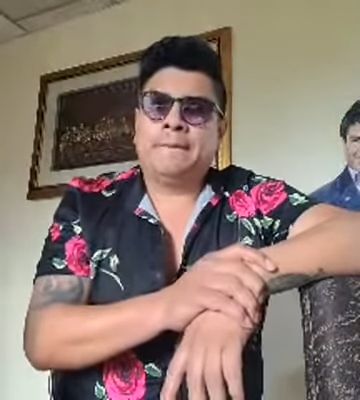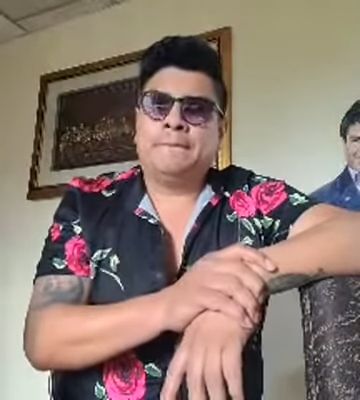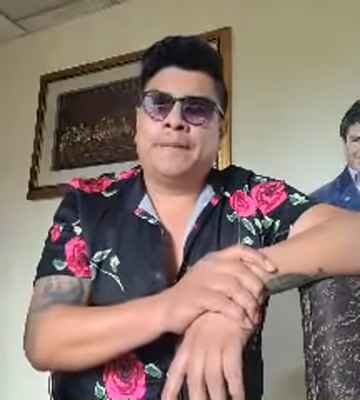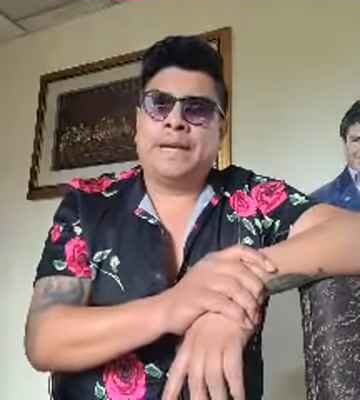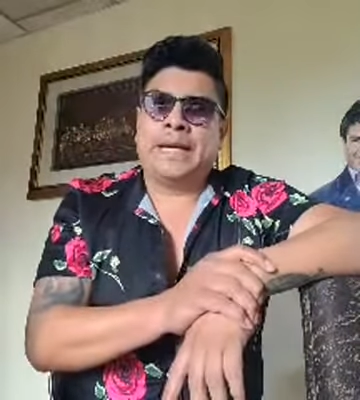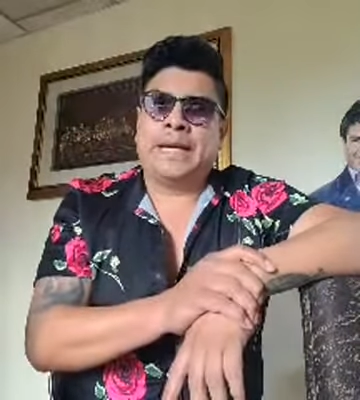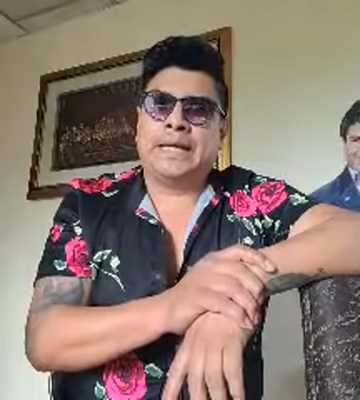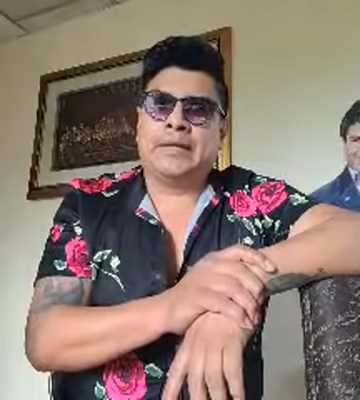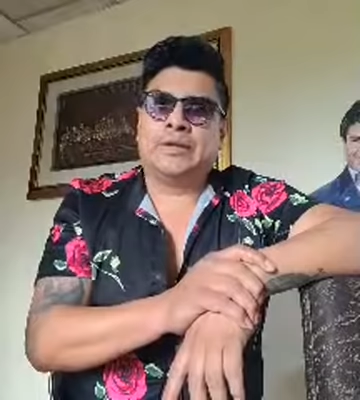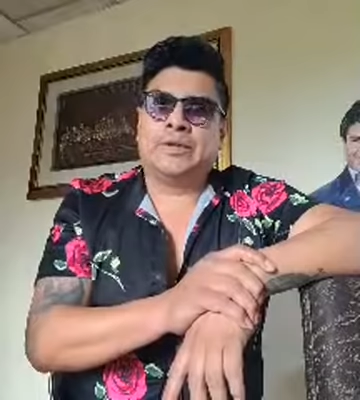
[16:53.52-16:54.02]

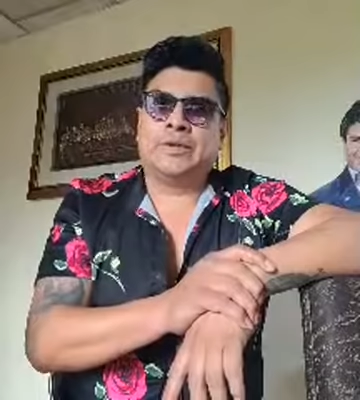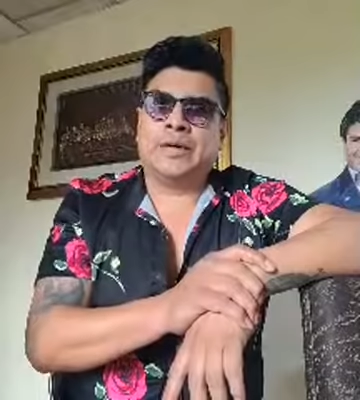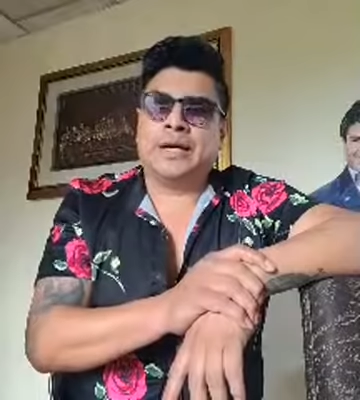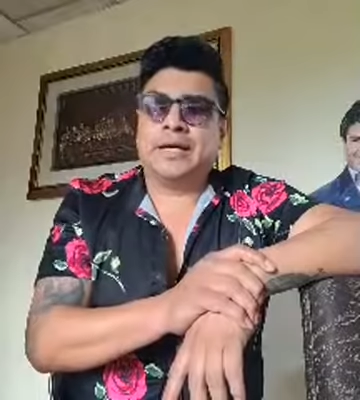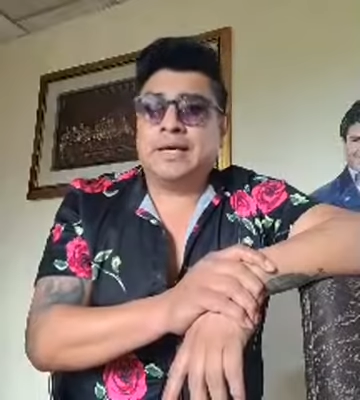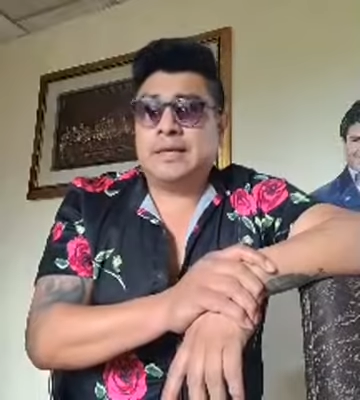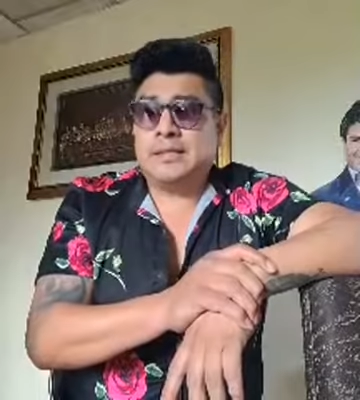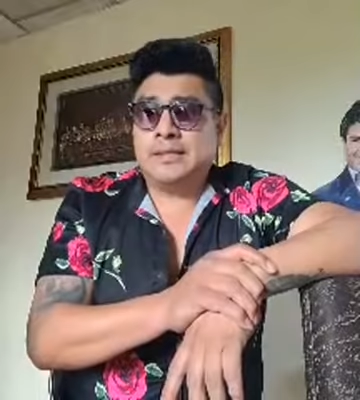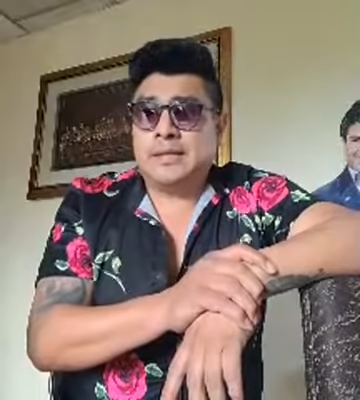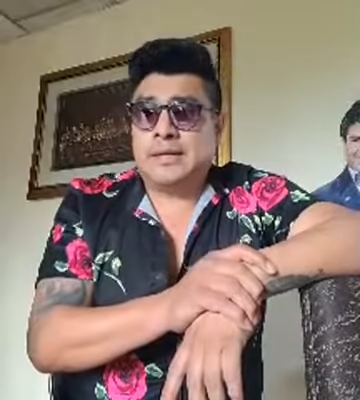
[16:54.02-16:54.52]
Pero
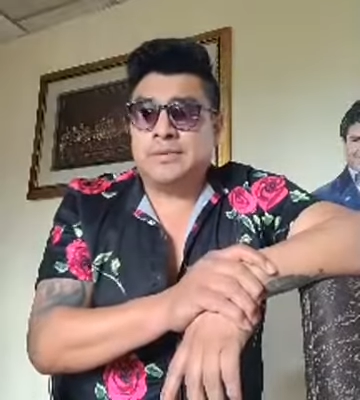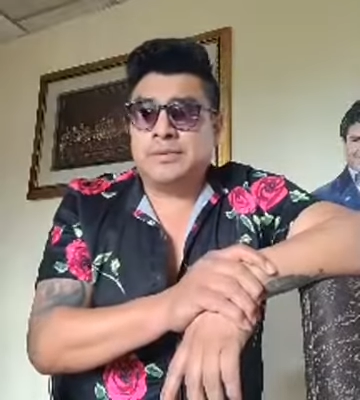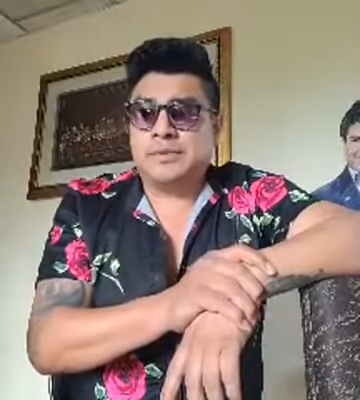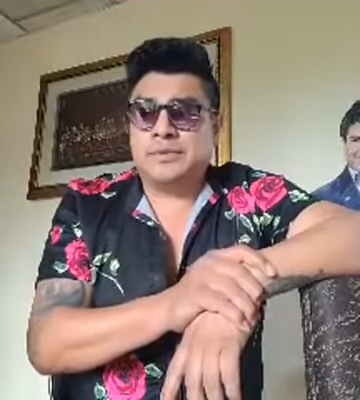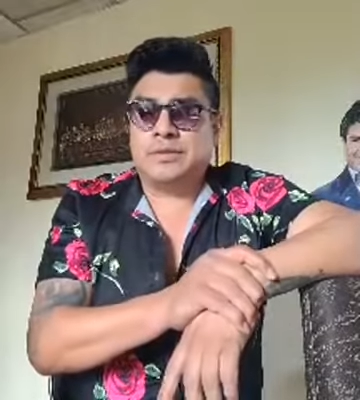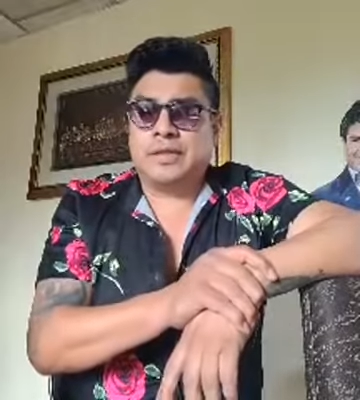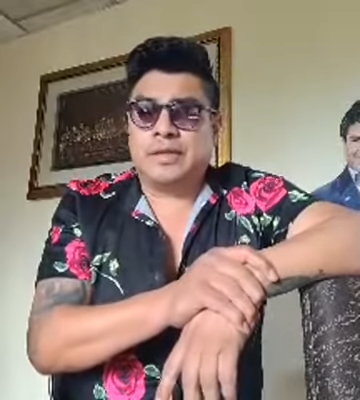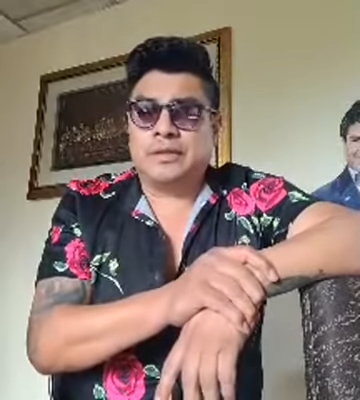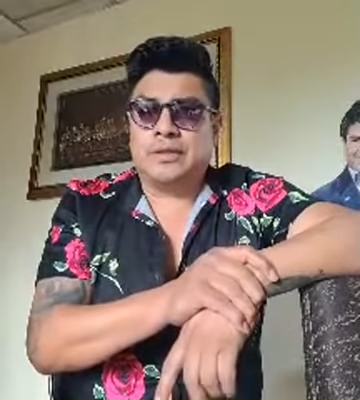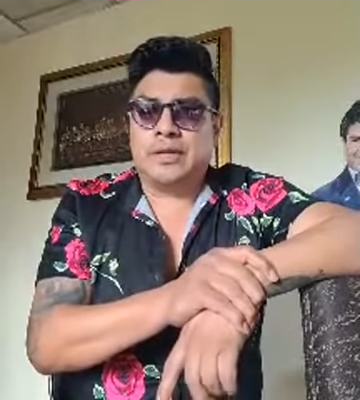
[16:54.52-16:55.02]
aquí
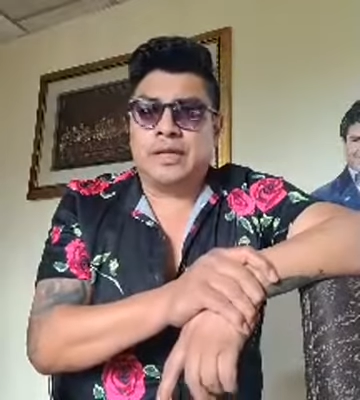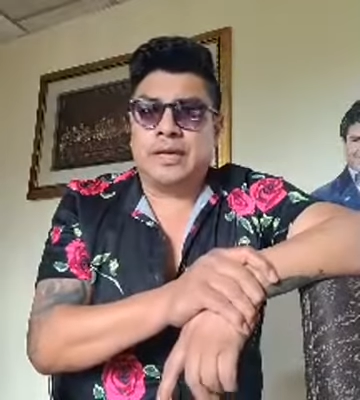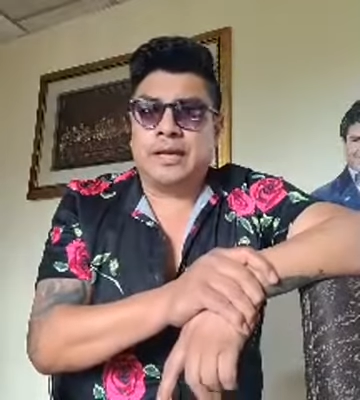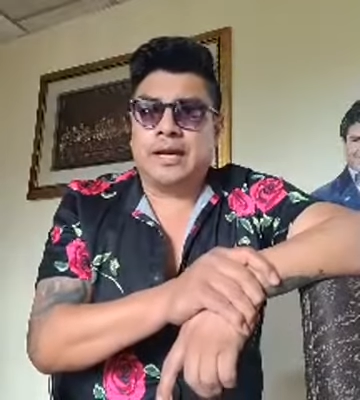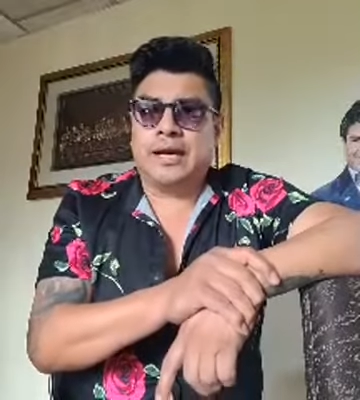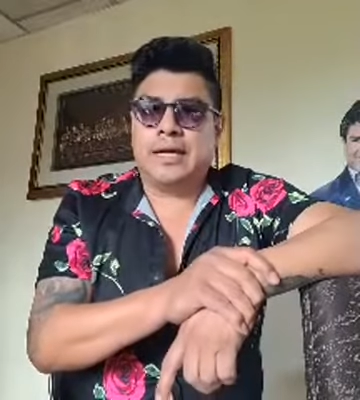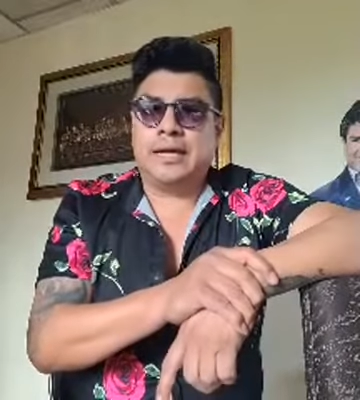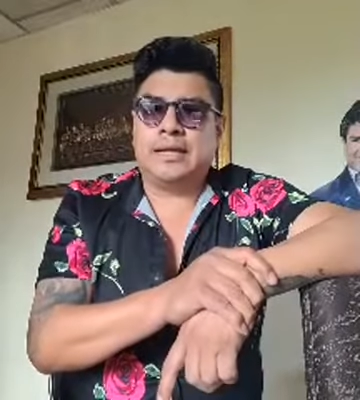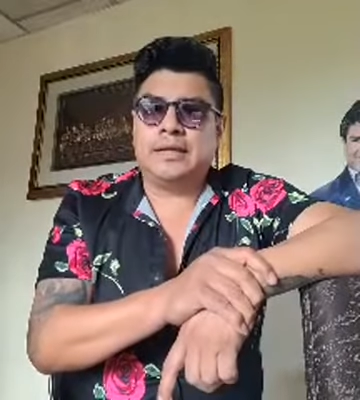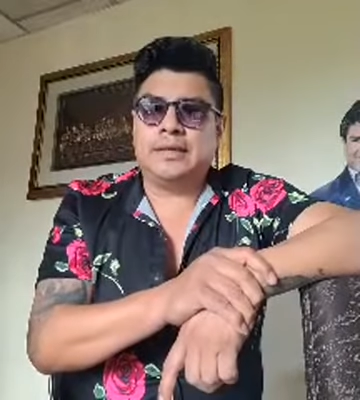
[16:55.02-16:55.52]
estamos, dando la
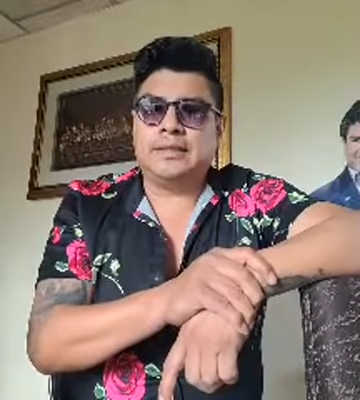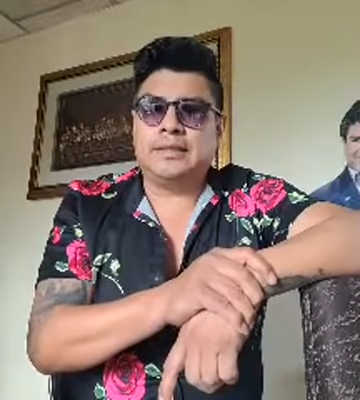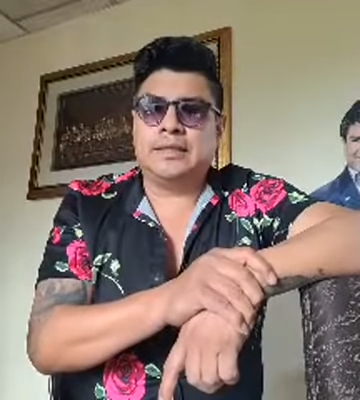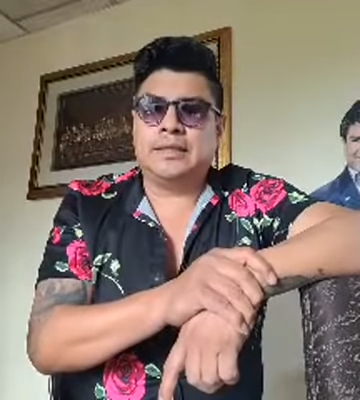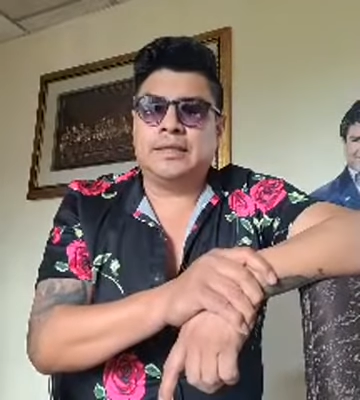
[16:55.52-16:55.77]
cara